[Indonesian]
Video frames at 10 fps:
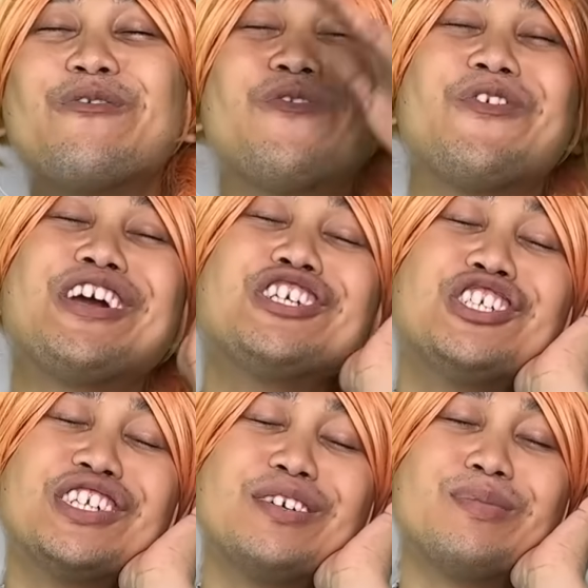
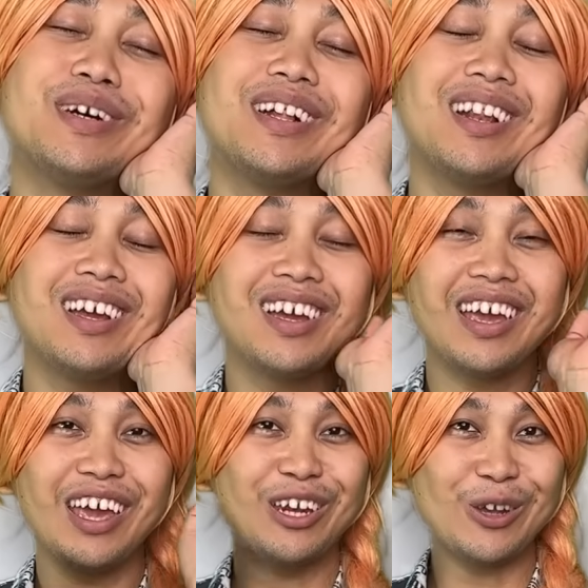fashionable,
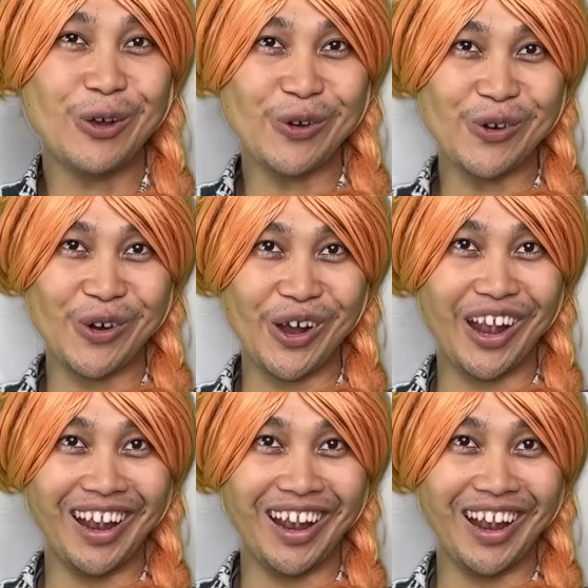and cool.